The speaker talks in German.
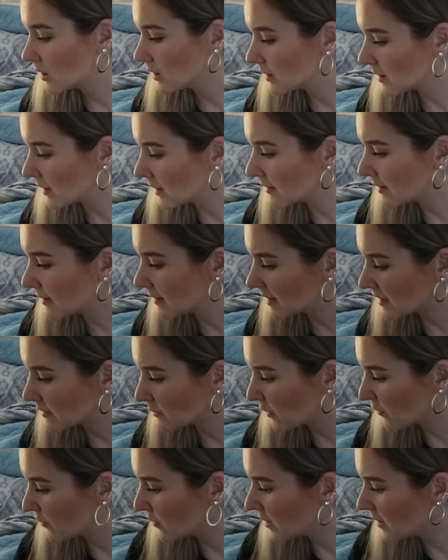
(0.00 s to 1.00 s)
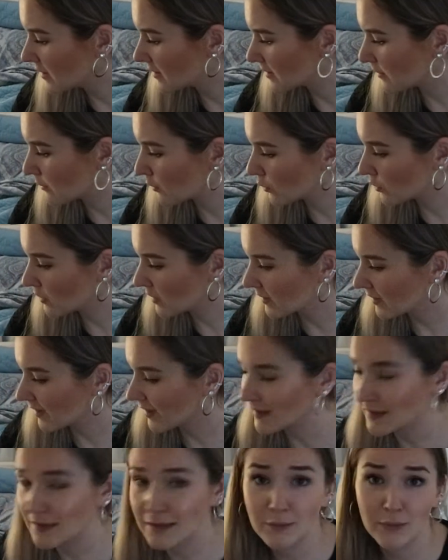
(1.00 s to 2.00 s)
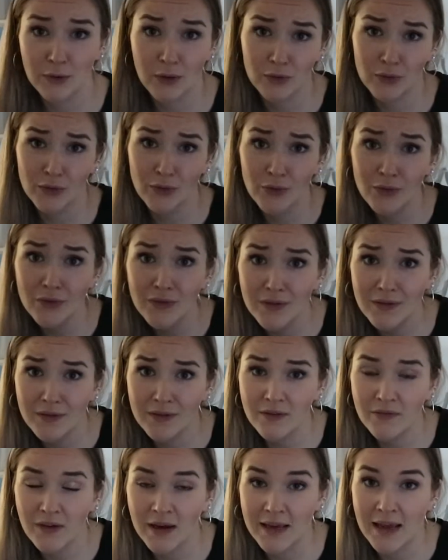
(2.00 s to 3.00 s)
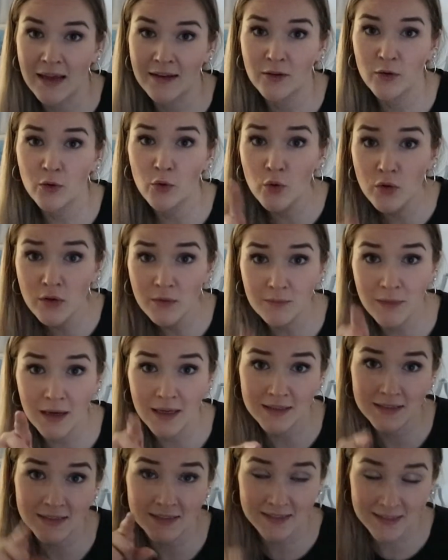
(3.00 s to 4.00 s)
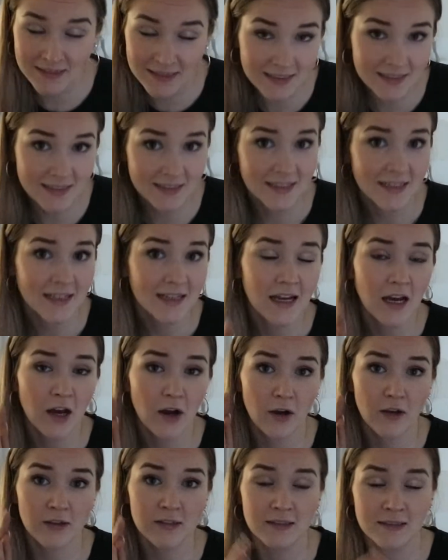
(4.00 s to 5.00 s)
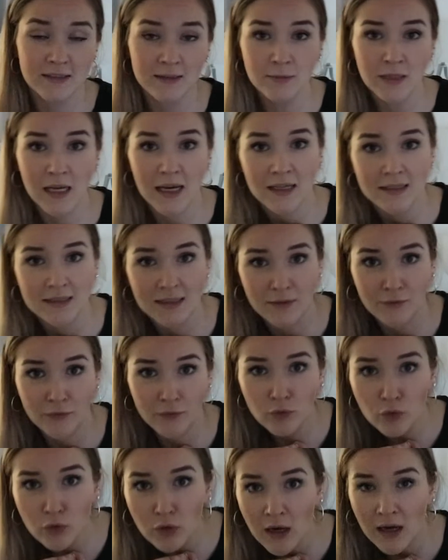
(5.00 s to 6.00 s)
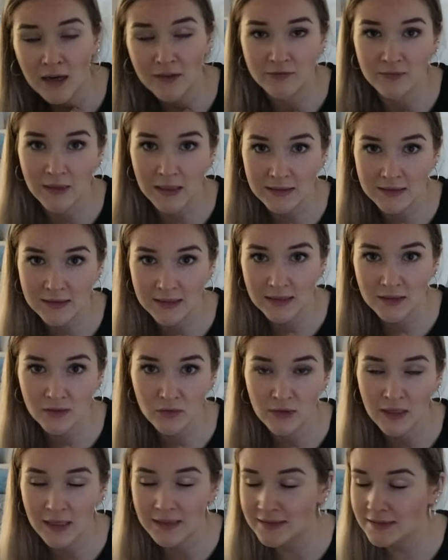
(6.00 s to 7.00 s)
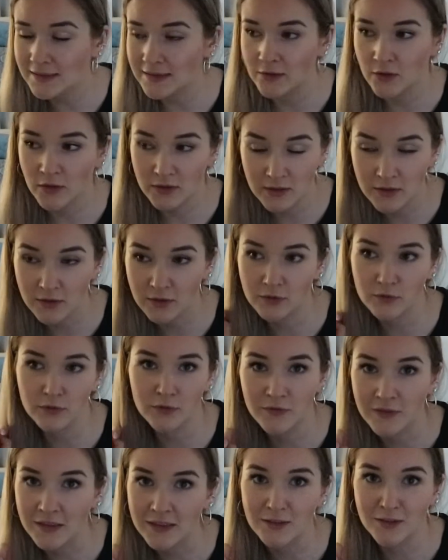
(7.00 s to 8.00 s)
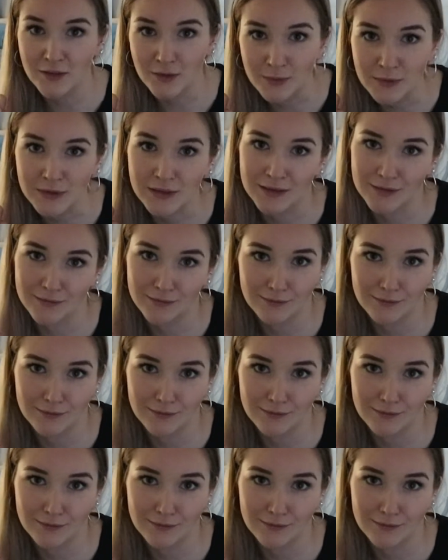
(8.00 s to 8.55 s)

klingt jetzt erstmal viel, ist aber runtergerechnet immer noch die günstigste Variante. Und macht es nicht, euch die SIM-Karte am Flughafen andrehen zu lassen, die kostet ungefähr das Doppelte.